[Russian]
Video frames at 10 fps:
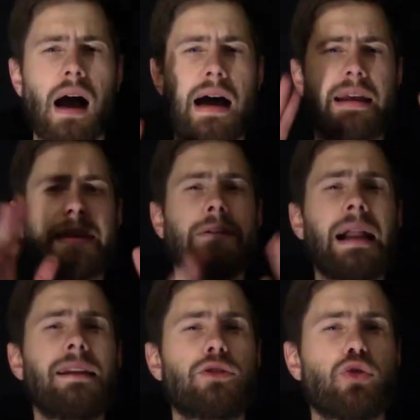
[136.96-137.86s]

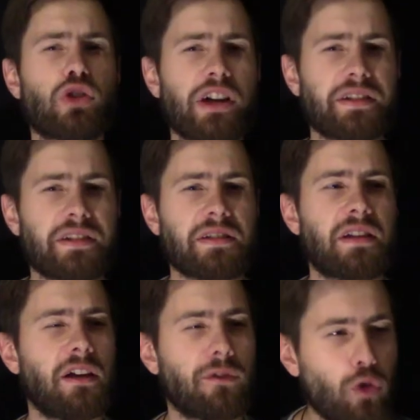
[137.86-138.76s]
Оригинальность сюжета
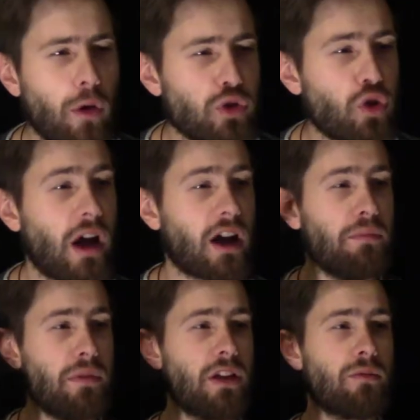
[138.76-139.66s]
состоит в том, что как
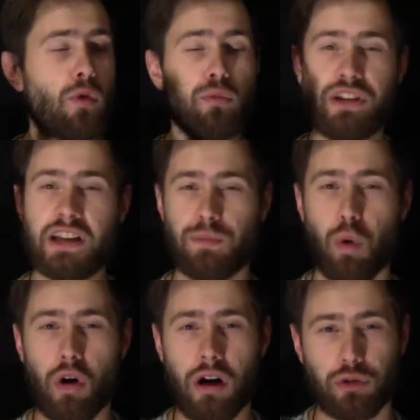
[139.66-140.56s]
минимум есть
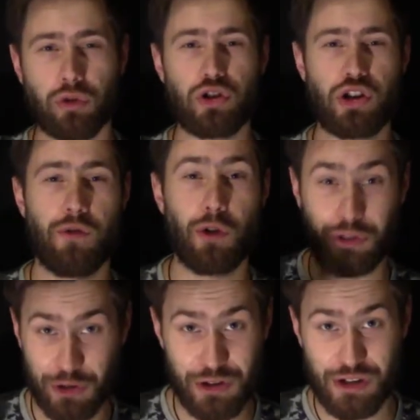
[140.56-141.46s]
бог, который
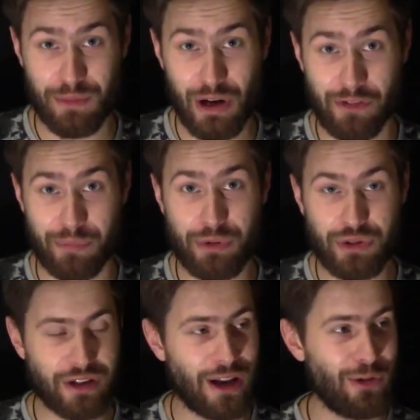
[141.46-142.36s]
живет на земле в
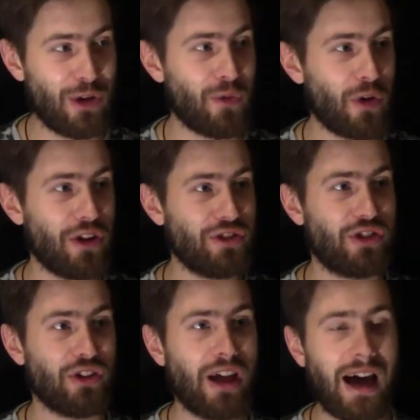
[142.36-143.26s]
Брюсселе, у него есть
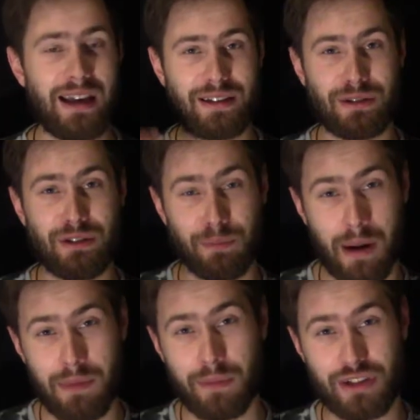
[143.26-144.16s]
жена, и
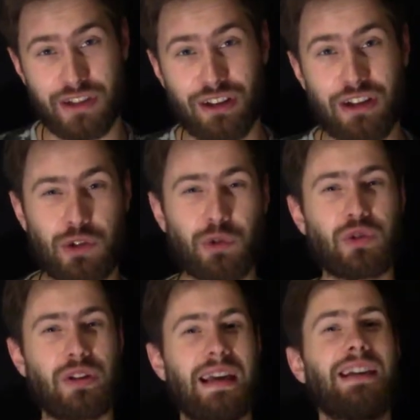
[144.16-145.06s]
помимо сына
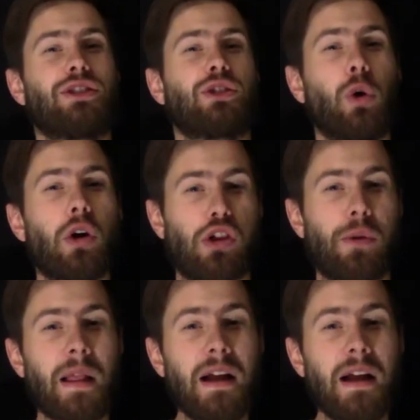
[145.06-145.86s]
Иисуса есть дочь.